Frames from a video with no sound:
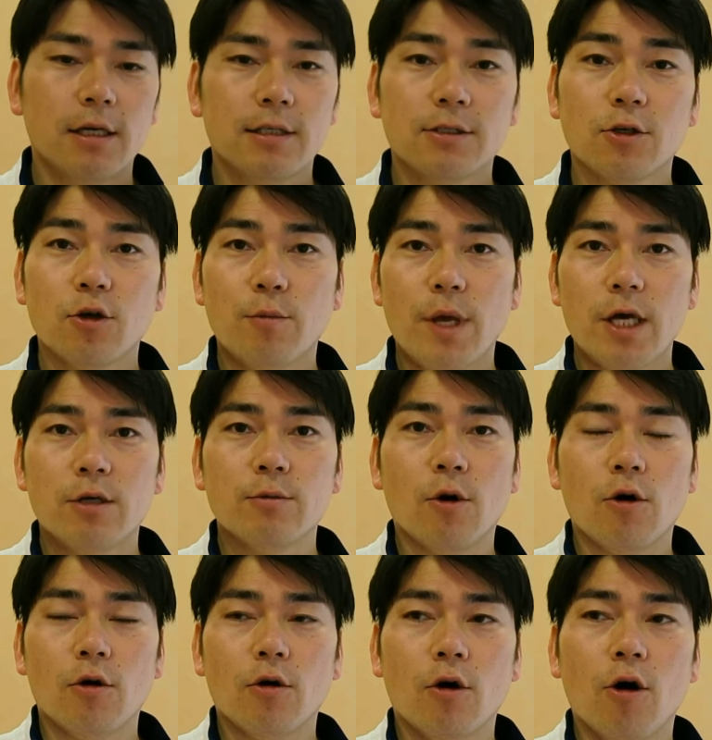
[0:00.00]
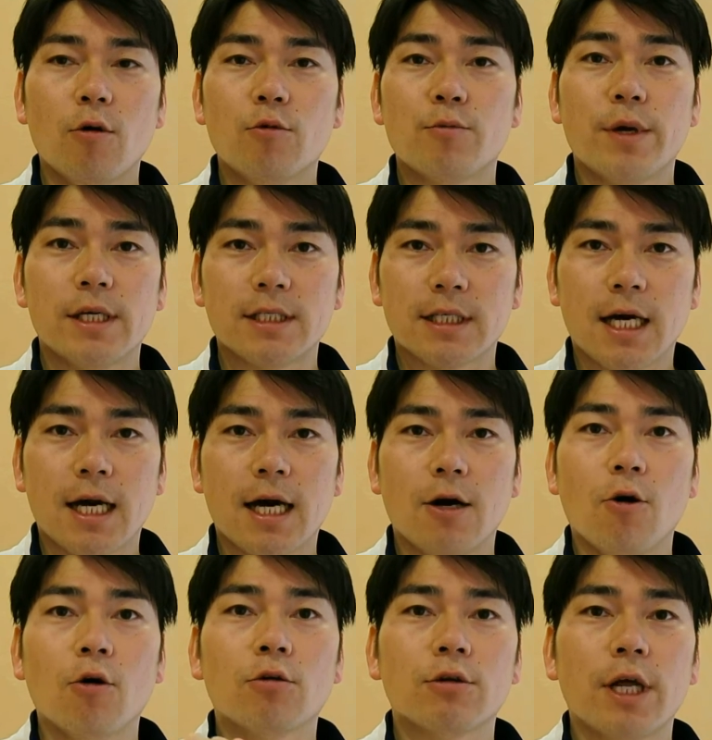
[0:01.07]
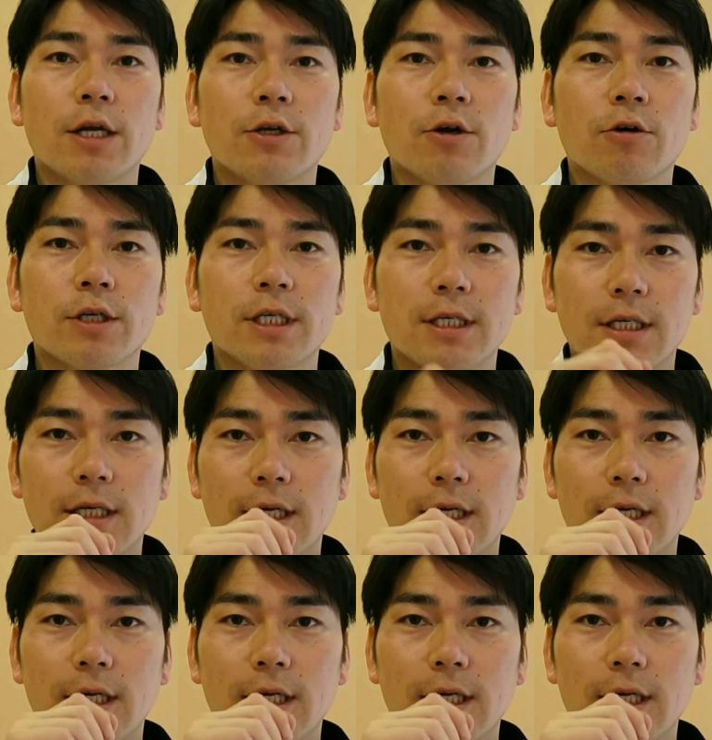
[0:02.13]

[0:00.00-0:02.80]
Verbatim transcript: そのメールもホームページから送れるように